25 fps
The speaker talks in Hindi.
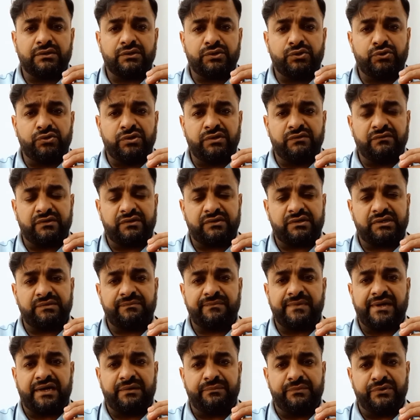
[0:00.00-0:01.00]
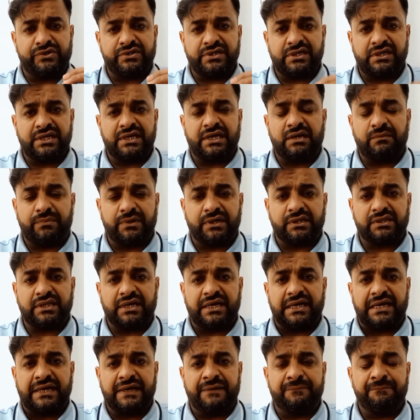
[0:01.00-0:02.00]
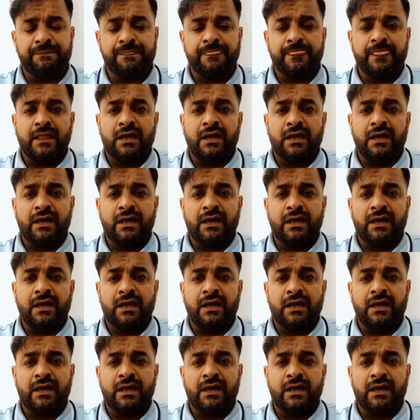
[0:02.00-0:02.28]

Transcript: यूनिवर्सिटी में एडमिशन लेना पड़ता है